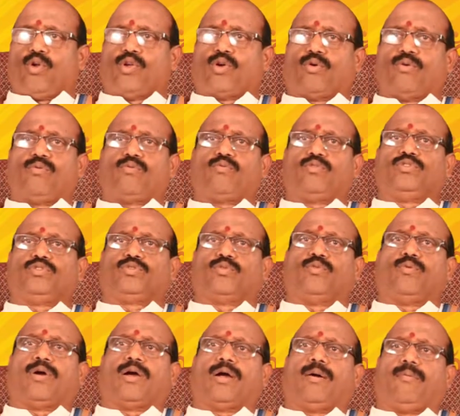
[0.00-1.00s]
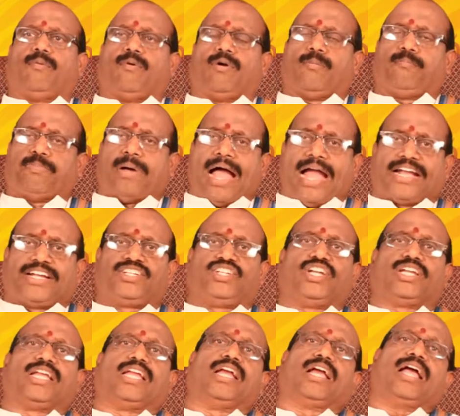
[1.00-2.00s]
యుగం కొంచెం ఒక
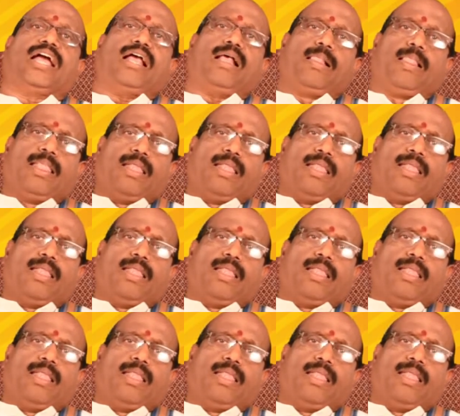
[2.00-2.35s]
పాక్షికంగా